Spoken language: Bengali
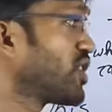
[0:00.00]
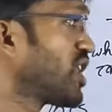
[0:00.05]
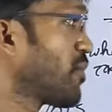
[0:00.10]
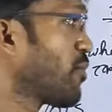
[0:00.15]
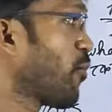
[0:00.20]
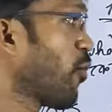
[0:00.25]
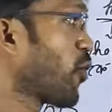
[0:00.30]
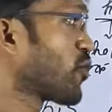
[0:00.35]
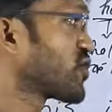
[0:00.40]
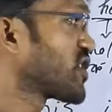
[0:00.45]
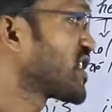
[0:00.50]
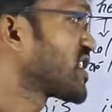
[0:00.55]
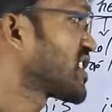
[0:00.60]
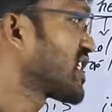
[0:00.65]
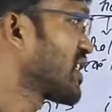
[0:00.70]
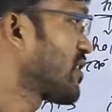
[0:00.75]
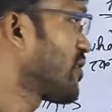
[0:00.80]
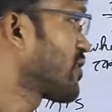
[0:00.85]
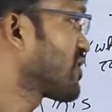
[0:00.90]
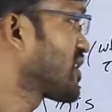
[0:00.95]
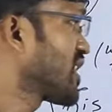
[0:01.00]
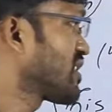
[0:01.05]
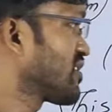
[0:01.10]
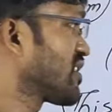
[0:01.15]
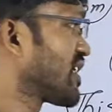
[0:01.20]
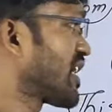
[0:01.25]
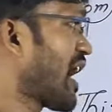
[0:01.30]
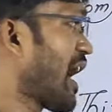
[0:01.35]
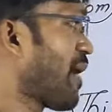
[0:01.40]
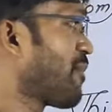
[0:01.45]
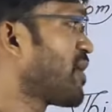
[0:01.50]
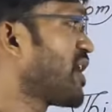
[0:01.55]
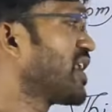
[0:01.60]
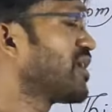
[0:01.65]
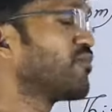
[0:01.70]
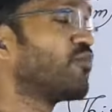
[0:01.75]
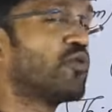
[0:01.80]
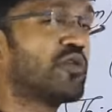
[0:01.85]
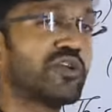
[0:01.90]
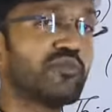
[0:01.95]
মধ্যে পসেশন অর্থাৎ
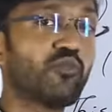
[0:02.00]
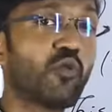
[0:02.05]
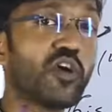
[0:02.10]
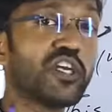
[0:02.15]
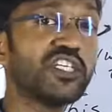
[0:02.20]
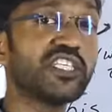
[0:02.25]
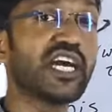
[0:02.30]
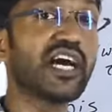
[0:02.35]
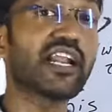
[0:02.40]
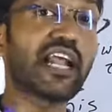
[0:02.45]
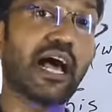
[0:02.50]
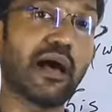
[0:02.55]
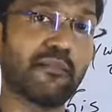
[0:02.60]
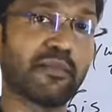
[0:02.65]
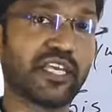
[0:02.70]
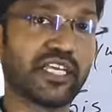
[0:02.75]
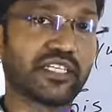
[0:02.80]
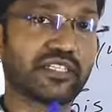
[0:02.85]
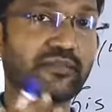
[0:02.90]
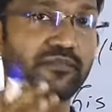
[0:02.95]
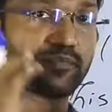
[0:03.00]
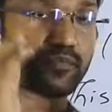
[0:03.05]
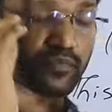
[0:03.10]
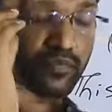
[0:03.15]
রামের বই বইটা রামের